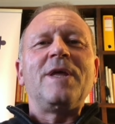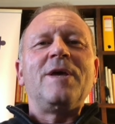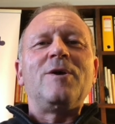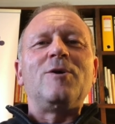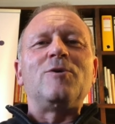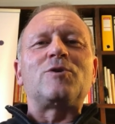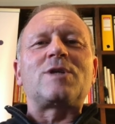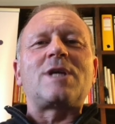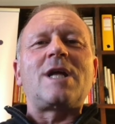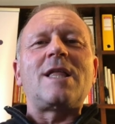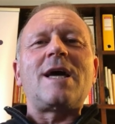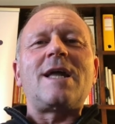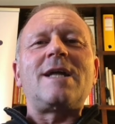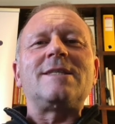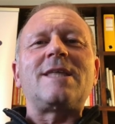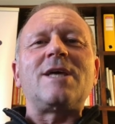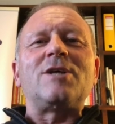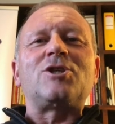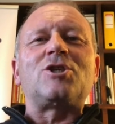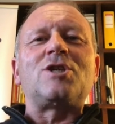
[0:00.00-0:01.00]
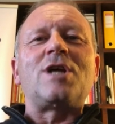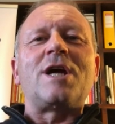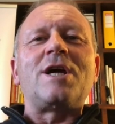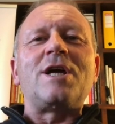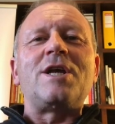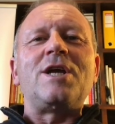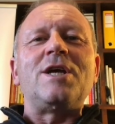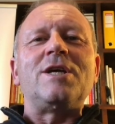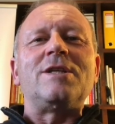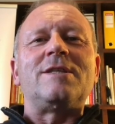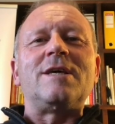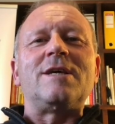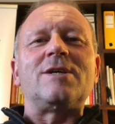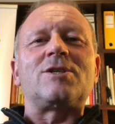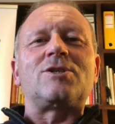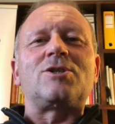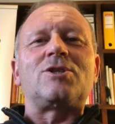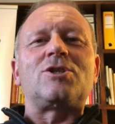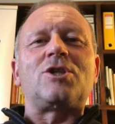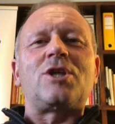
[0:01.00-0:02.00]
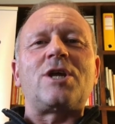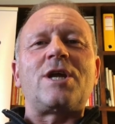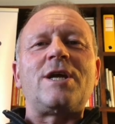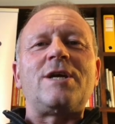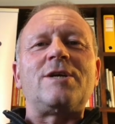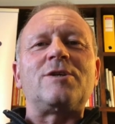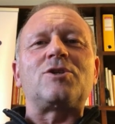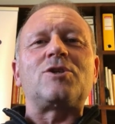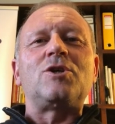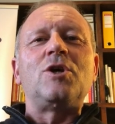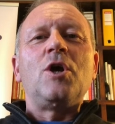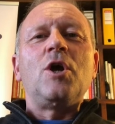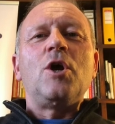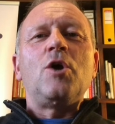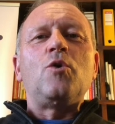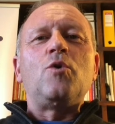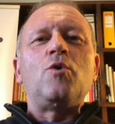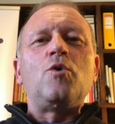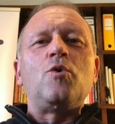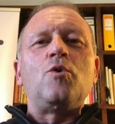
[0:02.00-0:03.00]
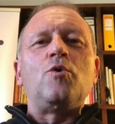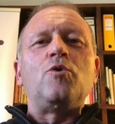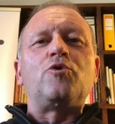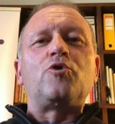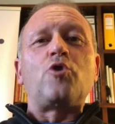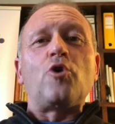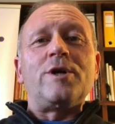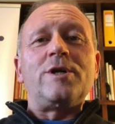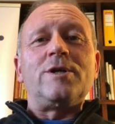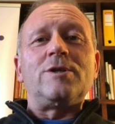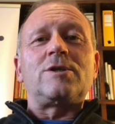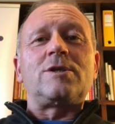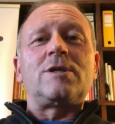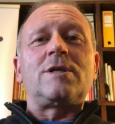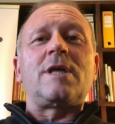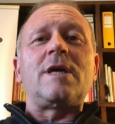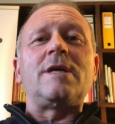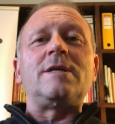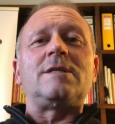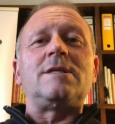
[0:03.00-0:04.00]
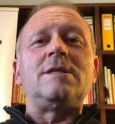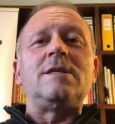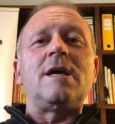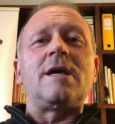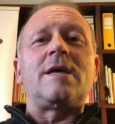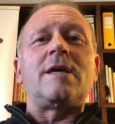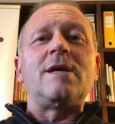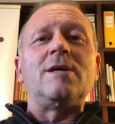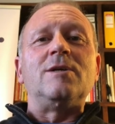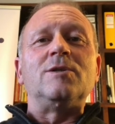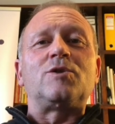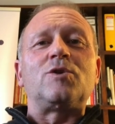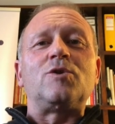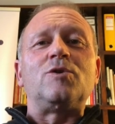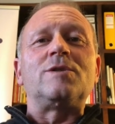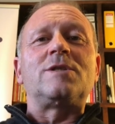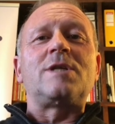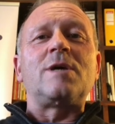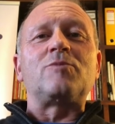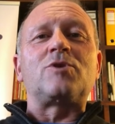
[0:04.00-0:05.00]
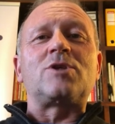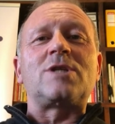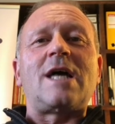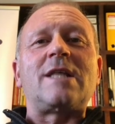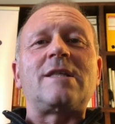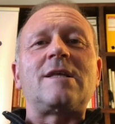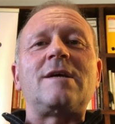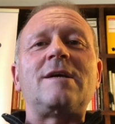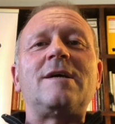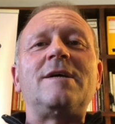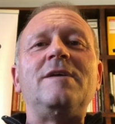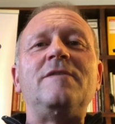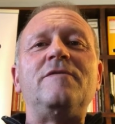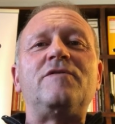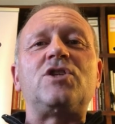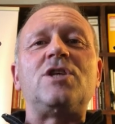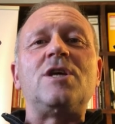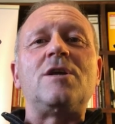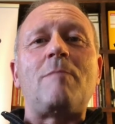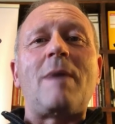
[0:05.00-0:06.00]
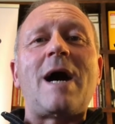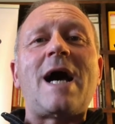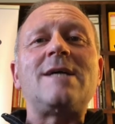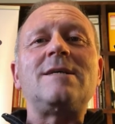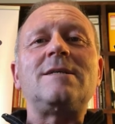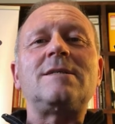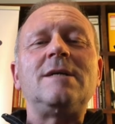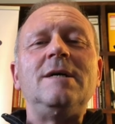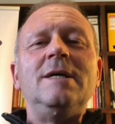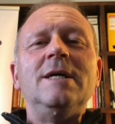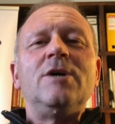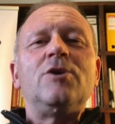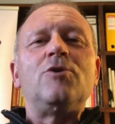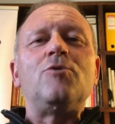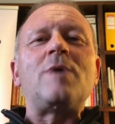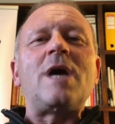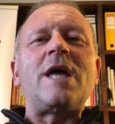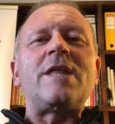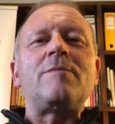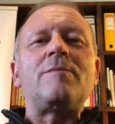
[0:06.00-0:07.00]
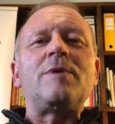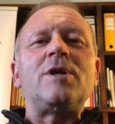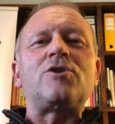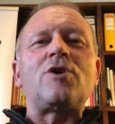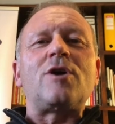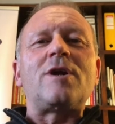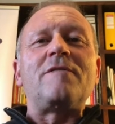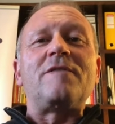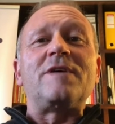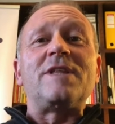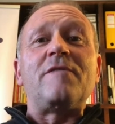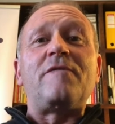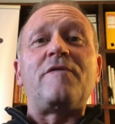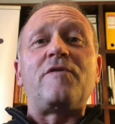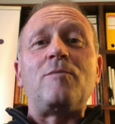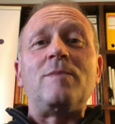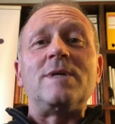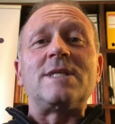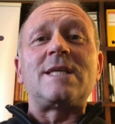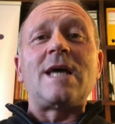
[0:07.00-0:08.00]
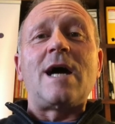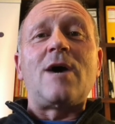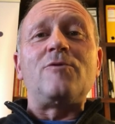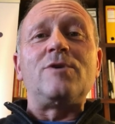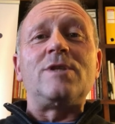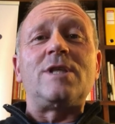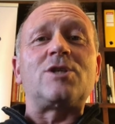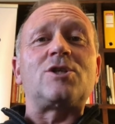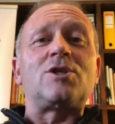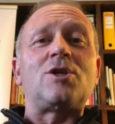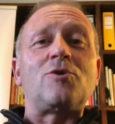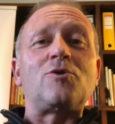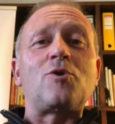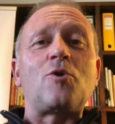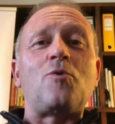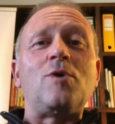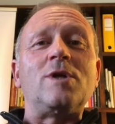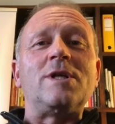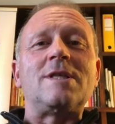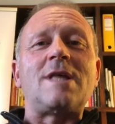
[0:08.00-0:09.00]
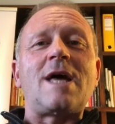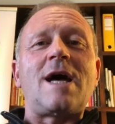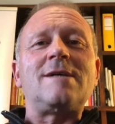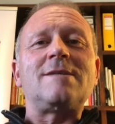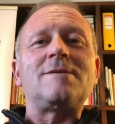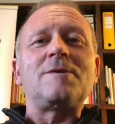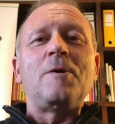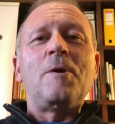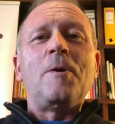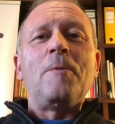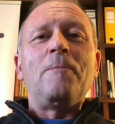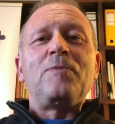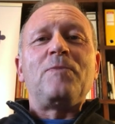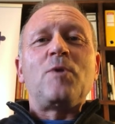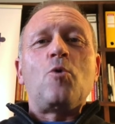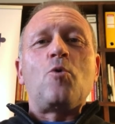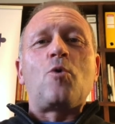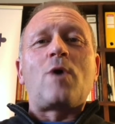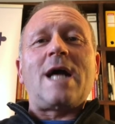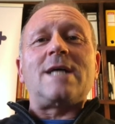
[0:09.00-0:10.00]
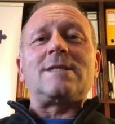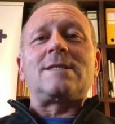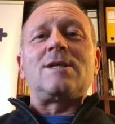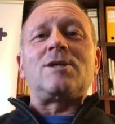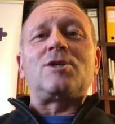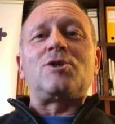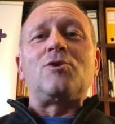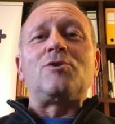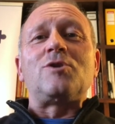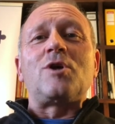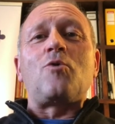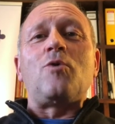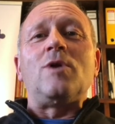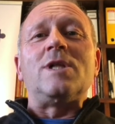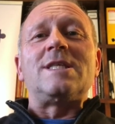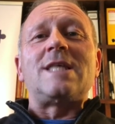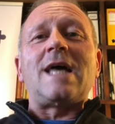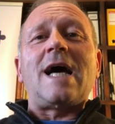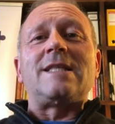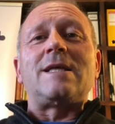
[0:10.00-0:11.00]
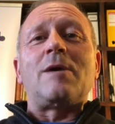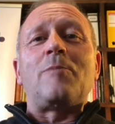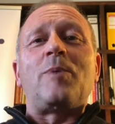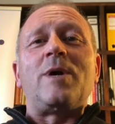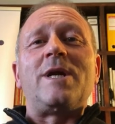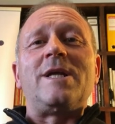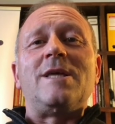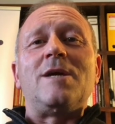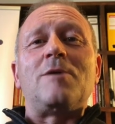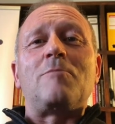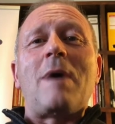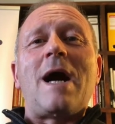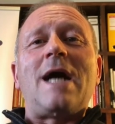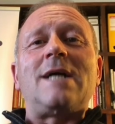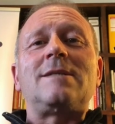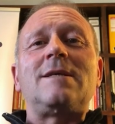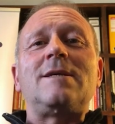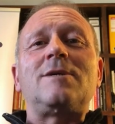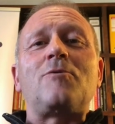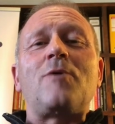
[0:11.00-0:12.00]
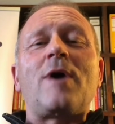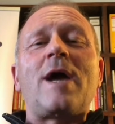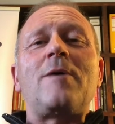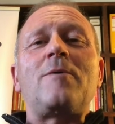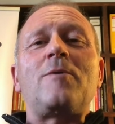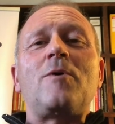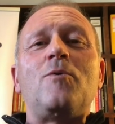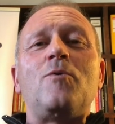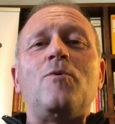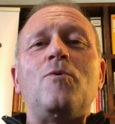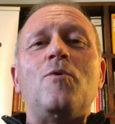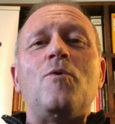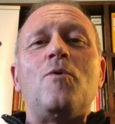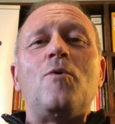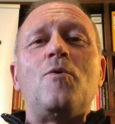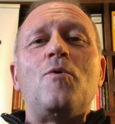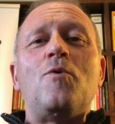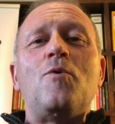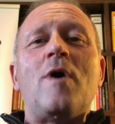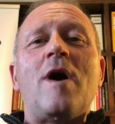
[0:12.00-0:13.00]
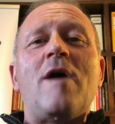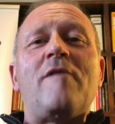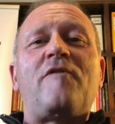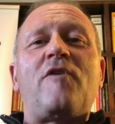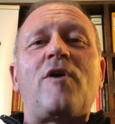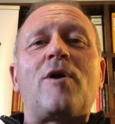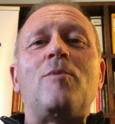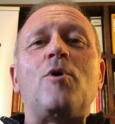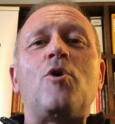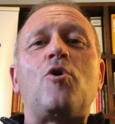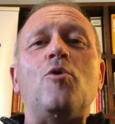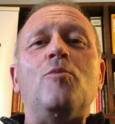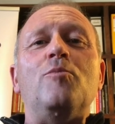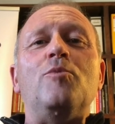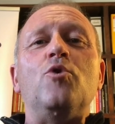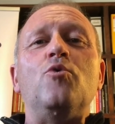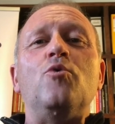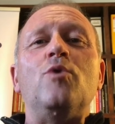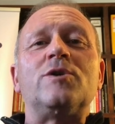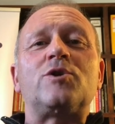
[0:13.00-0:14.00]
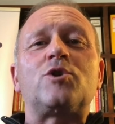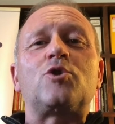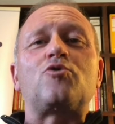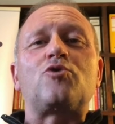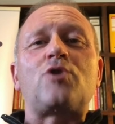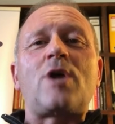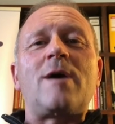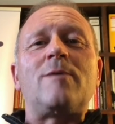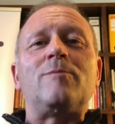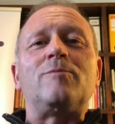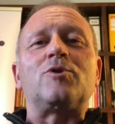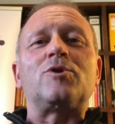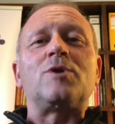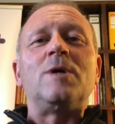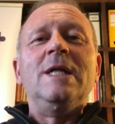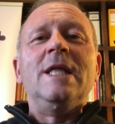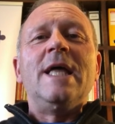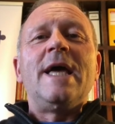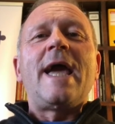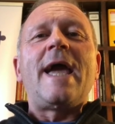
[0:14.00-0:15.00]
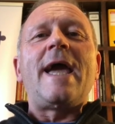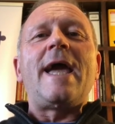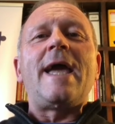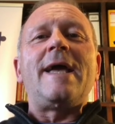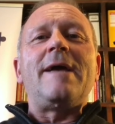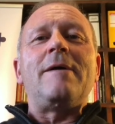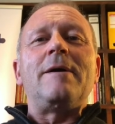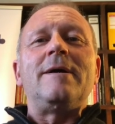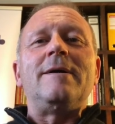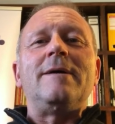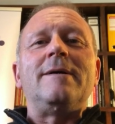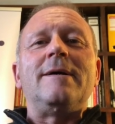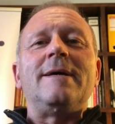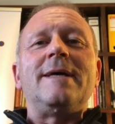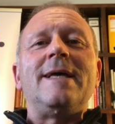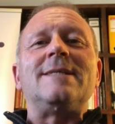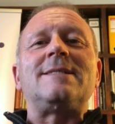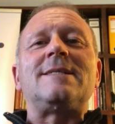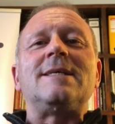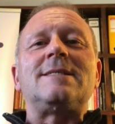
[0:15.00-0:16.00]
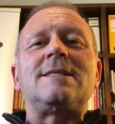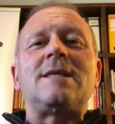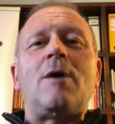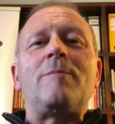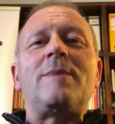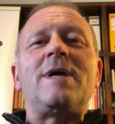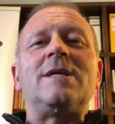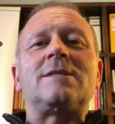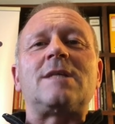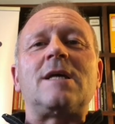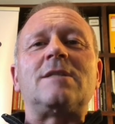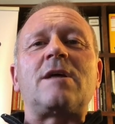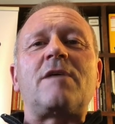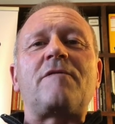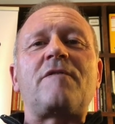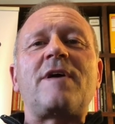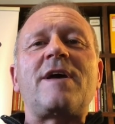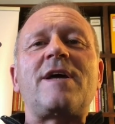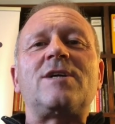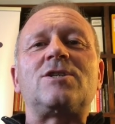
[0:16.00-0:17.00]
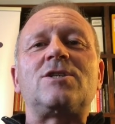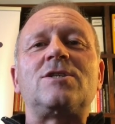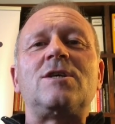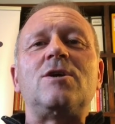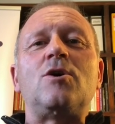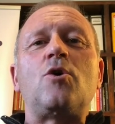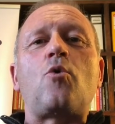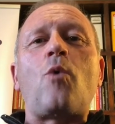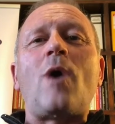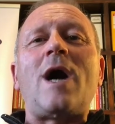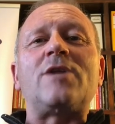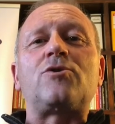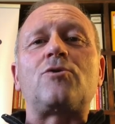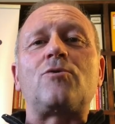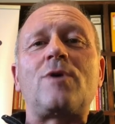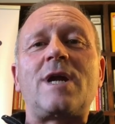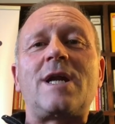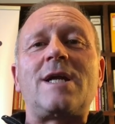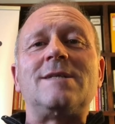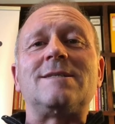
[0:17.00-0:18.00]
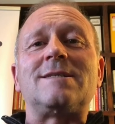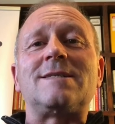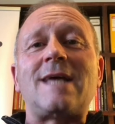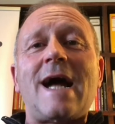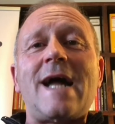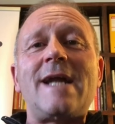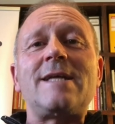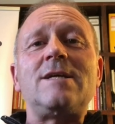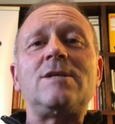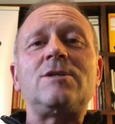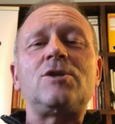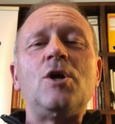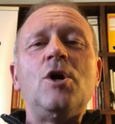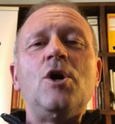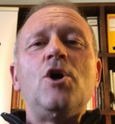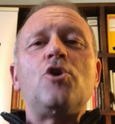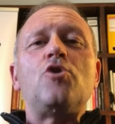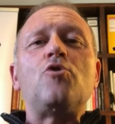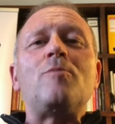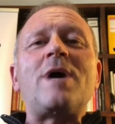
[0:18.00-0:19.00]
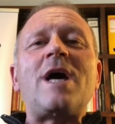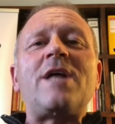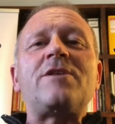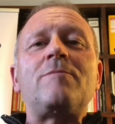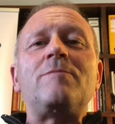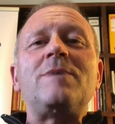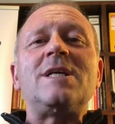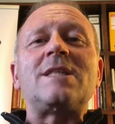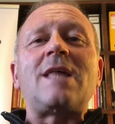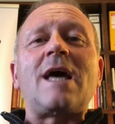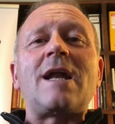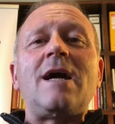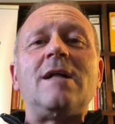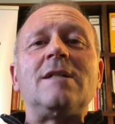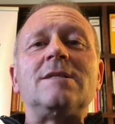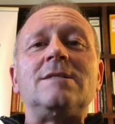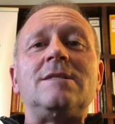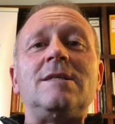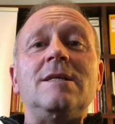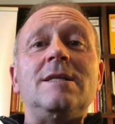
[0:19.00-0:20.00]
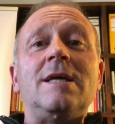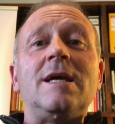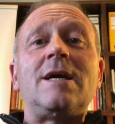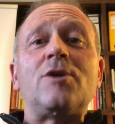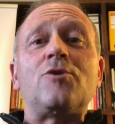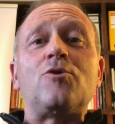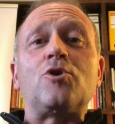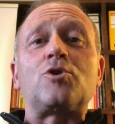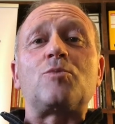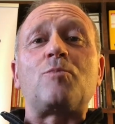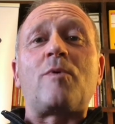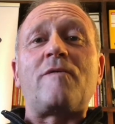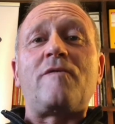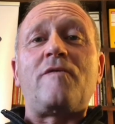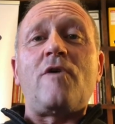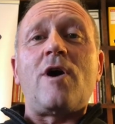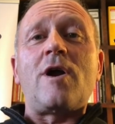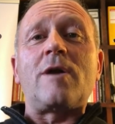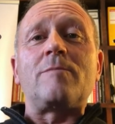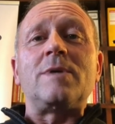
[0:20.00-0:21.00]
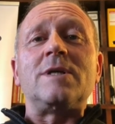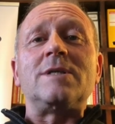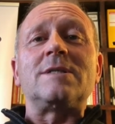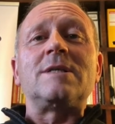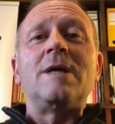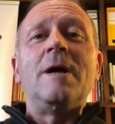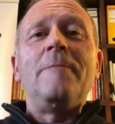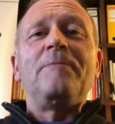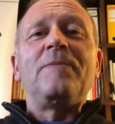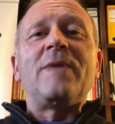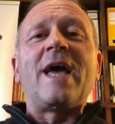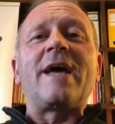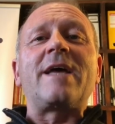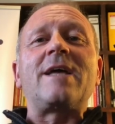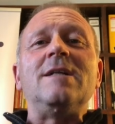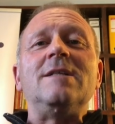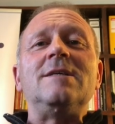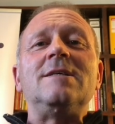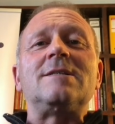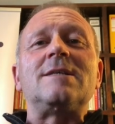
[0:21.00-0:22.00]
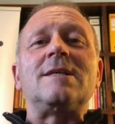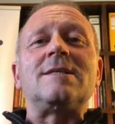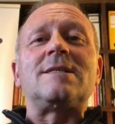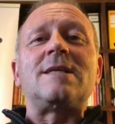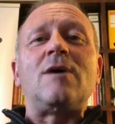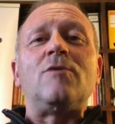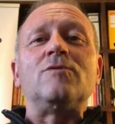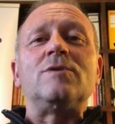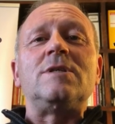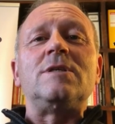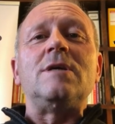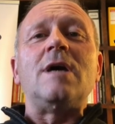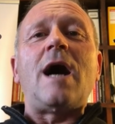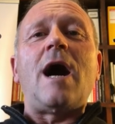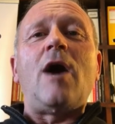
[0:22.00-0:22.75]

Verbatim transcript: Eu, se calhar, até destacaria destes três, o dois que têm sido aqueles onde temos estado a investir mais, nomeadamente ao nível da formação e da gestão da qualidade o caso da gestão da qualidade é paradigmático, não é? O, o, a forma como o executamos é eh, essencialmente através de quatro grandes áreas, nomeadamente a análise de indicadores de performance, a realização de